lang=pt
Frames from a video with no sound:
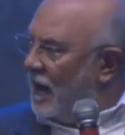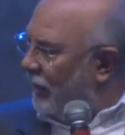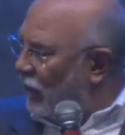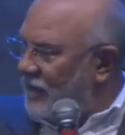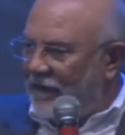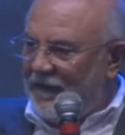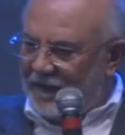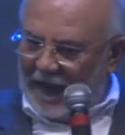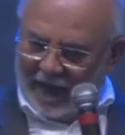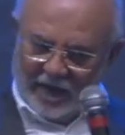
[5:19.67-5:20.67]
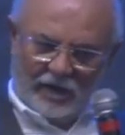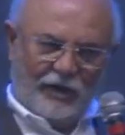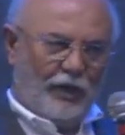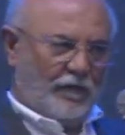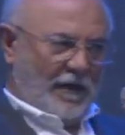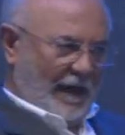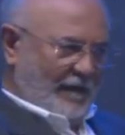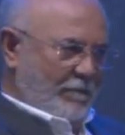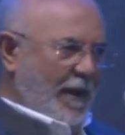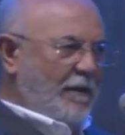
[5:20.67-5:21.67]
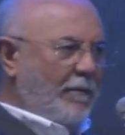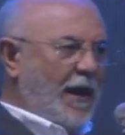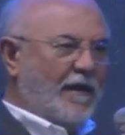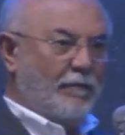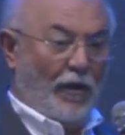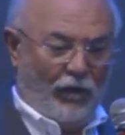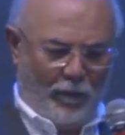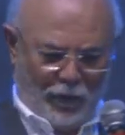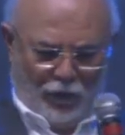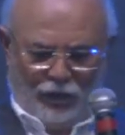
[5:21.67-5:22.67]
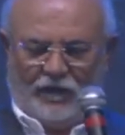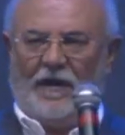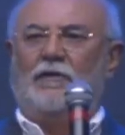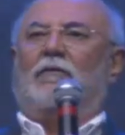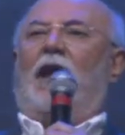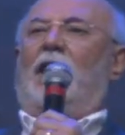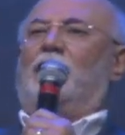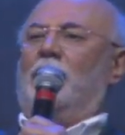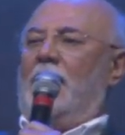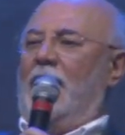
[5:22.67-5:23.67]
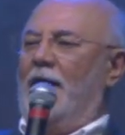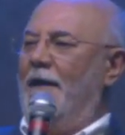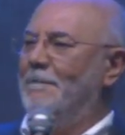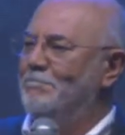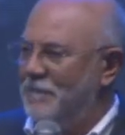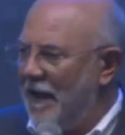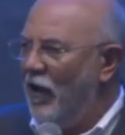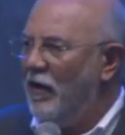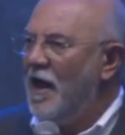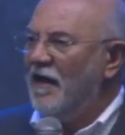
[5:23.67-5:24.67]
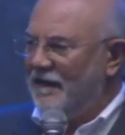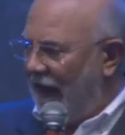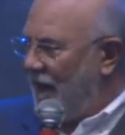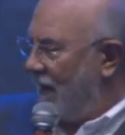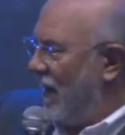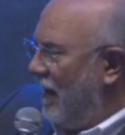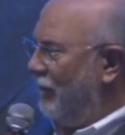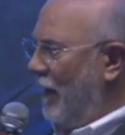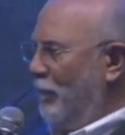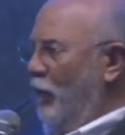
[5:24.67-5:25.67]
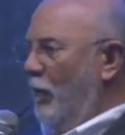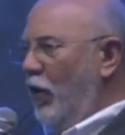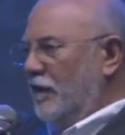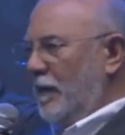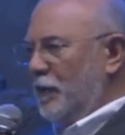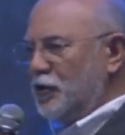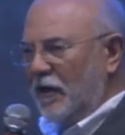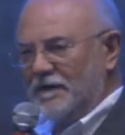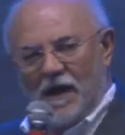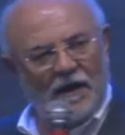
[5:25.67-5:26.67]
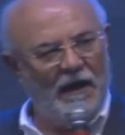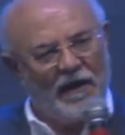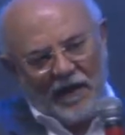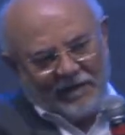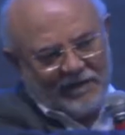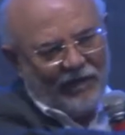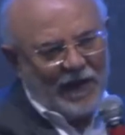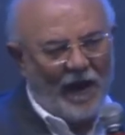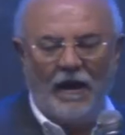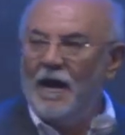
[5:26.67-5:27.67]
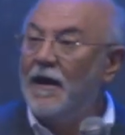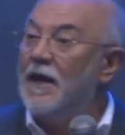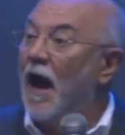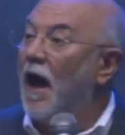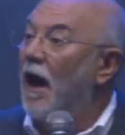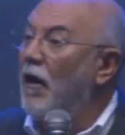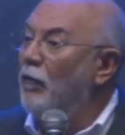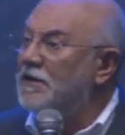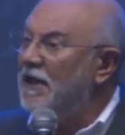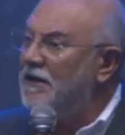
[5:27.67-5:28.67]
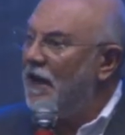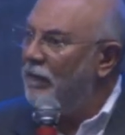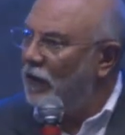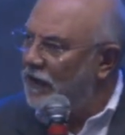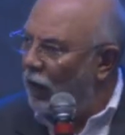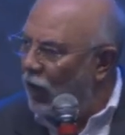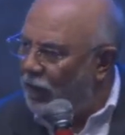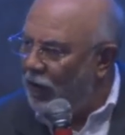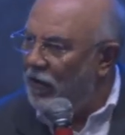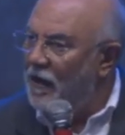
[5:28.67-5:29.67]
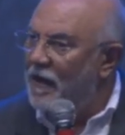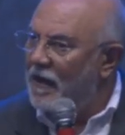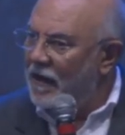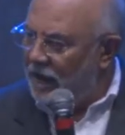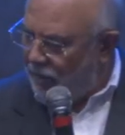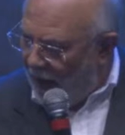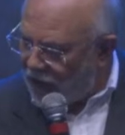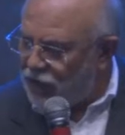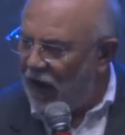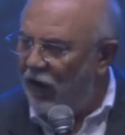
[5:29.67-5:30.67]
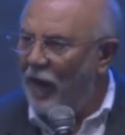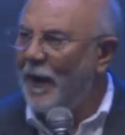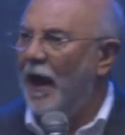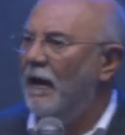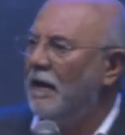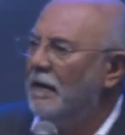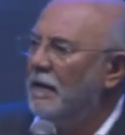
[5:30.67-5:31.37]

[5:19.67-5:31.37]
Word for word: E você sentar aqui e desfrutar assim bem de beleza, bom, vou para o culto, sento lá e estou lá. Entendeu? Sai daqui, vai para o almoço, vai para a churrascaria e eles que se viram. Não, a gente tem que botar o ombro embaixo da obra.